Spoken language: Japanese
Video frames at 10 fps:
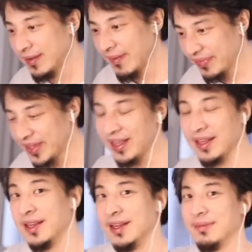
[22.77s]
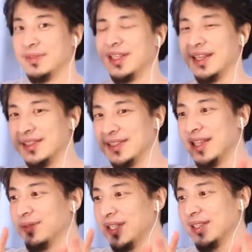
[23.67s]
で、ただ、な
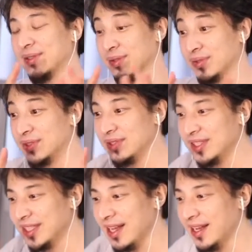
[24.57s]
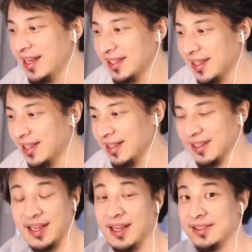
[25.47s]
ので、その普通に考えたら
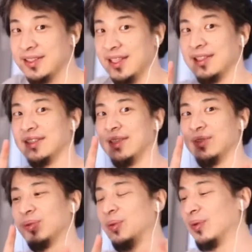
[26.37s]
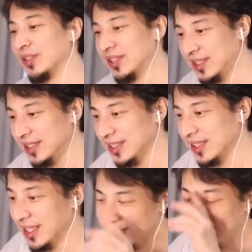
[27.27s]
感染してる人多いし、
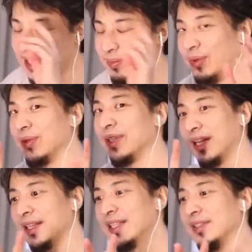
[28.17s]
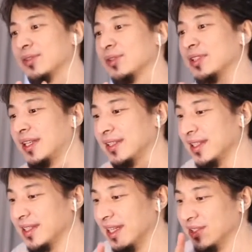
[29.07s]
死者も多いから緊急事態宣
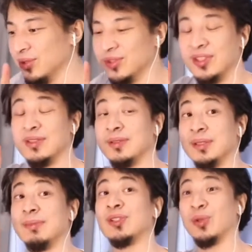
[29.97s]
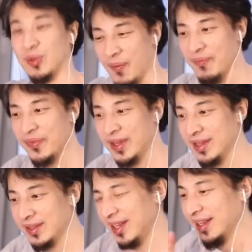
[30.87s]
言延長しますよと。
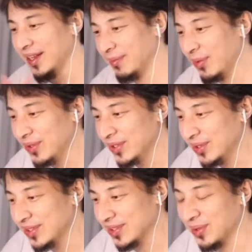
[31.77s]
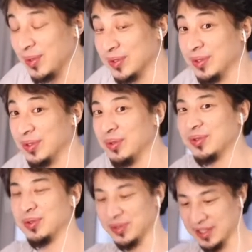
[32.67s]
で、もう一つのその要素
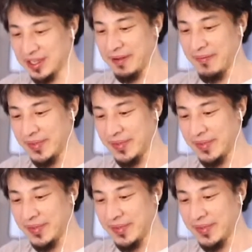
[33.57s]
として、